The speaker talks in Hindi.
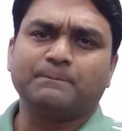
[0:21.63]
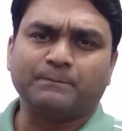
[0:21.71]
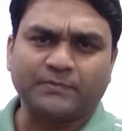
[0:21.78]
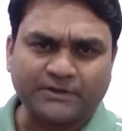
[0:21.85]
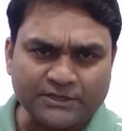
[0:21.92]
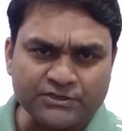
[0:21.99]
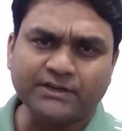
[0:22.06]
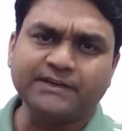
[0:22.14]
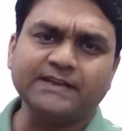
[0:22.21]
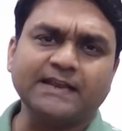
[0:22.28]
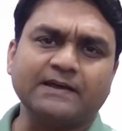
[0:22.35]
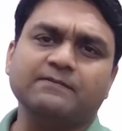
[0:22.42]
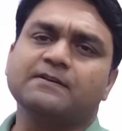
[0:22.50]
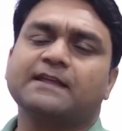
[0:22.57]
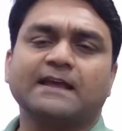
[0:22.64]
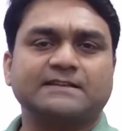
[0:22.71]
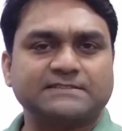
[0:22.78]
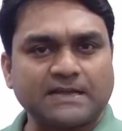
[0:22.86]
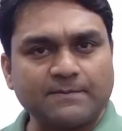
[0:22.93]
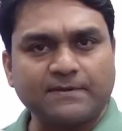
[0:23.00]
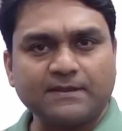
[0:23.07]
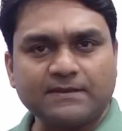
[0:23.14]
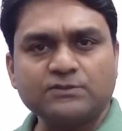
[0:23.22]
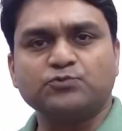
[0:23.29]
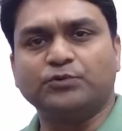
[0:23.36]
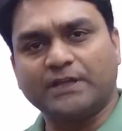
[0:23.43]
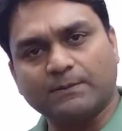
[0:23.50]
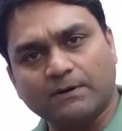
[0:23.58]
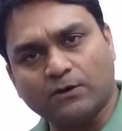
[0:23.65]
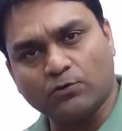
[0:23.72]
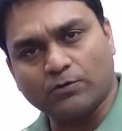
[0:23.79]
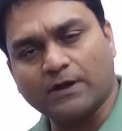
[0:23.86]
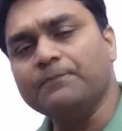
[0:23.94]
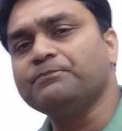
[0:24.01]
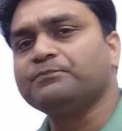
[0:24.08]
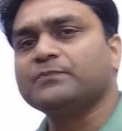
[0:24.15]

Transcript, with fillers: टीजीटी लेवल के एग्जाम के लिए सुटेबल होगा